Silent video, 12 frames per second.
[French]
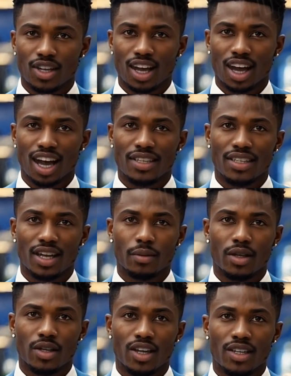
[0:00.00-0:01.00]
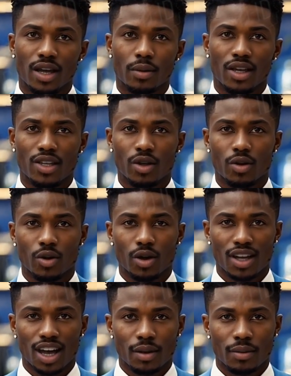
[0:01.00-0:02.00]
cela grâce à une méthode d'impression
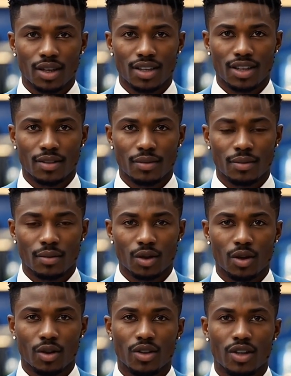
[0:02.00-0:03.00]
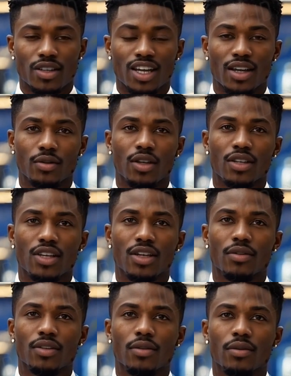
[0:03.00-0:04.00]
3D rapide, peu coûteuse et évolutive.